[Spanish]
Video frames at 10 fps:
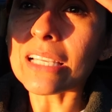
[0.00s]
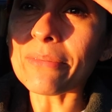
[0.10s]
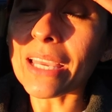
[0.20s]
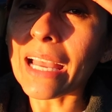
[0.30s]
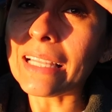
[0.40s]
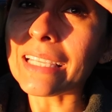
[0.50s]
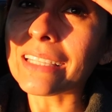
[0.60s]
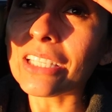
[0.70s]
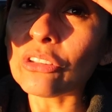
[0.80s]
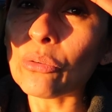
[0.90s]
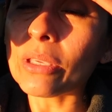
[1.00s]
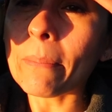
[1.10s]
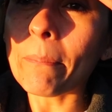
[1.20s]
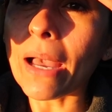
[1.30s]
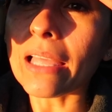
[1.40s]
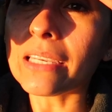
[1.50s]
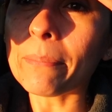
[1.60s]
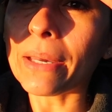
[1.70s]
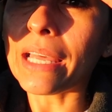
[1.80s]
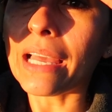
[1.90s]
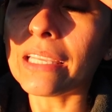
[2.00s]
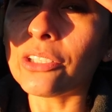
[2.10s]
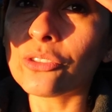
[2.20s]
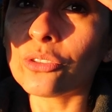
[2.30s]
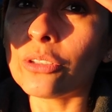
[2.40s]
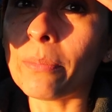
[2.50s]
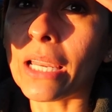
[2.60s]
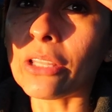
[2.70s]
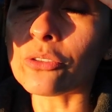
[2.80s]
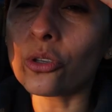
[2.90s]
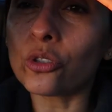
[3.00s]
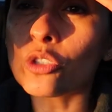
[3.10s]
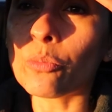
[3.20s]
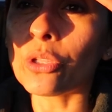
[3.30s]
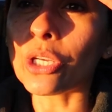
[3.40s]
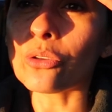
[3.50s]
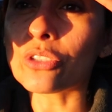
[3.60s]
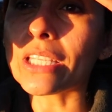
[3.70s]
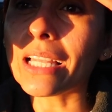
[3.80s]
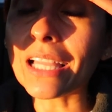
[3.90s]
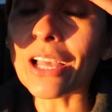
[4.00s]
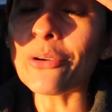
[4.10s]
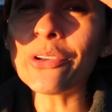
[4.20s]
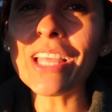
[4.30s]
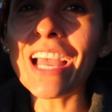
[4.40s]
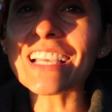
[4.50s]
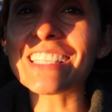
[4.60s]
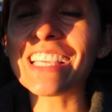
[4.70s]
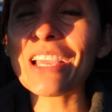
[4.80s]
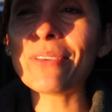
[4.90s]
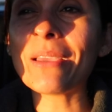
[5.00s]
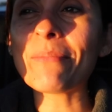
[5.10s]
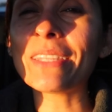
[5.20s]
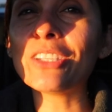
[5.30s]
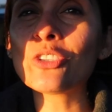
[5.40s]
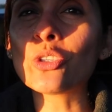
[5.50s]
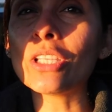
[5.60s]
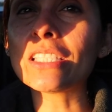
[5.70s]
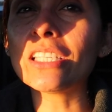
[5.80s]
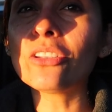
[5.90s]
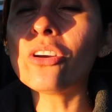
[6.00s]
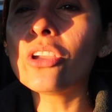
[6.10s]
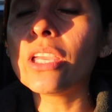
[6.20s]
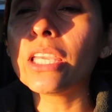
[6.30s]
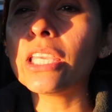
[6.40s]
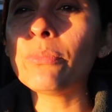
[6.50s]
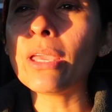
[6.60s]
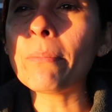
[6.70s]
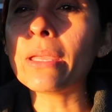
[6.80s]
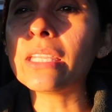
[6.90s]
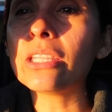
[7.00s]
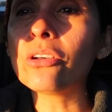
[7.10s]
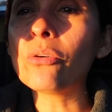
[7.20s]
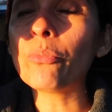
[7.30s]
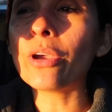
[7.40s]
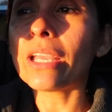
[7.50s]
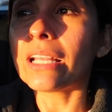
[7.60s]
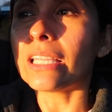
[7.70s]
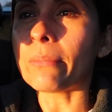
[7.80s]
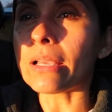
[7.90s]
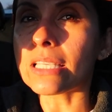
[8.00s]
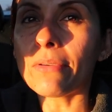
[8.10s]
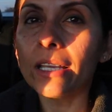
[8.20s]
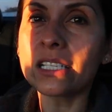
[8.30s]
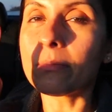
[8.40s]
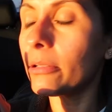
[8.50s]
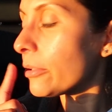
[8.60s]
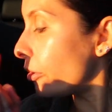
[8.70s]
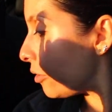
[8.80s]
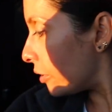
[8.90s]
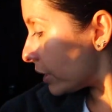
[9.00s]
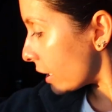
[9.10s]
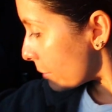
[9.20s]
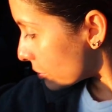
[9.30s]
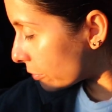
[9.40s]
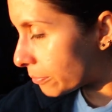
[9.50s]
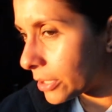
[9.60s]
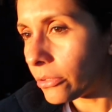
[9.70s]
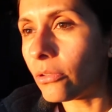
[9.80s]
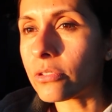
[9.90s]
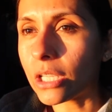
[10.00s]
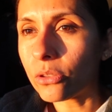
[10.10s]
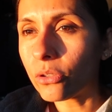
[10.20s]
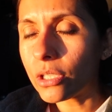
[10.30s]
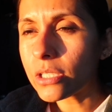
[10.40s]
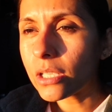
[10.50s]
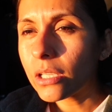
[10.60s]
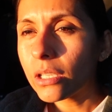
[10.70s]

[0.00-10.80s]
va a estar bien calientito bien padre para para nosotros podernos ir a la laguna así que bienvenido solecito y bienvenido buen clima saben qué se me olvidó ahorita que me estoy viendo los dientotes